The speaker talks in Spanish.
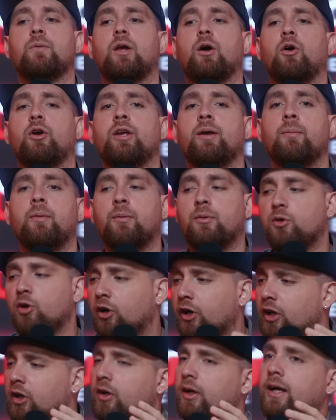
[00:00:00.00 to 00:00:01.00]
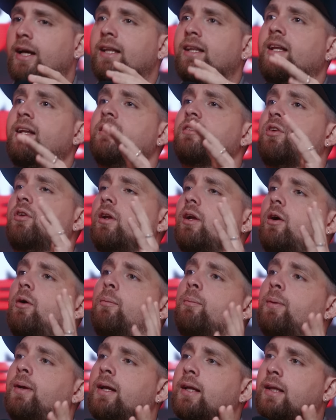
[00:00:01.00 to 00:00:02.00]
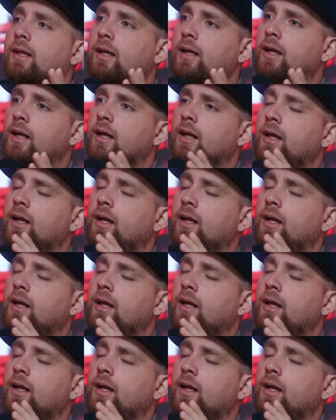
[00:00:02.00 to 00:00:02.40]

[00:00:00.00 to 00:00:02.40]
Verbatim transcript: óyeme, yo creo que en esta elección completa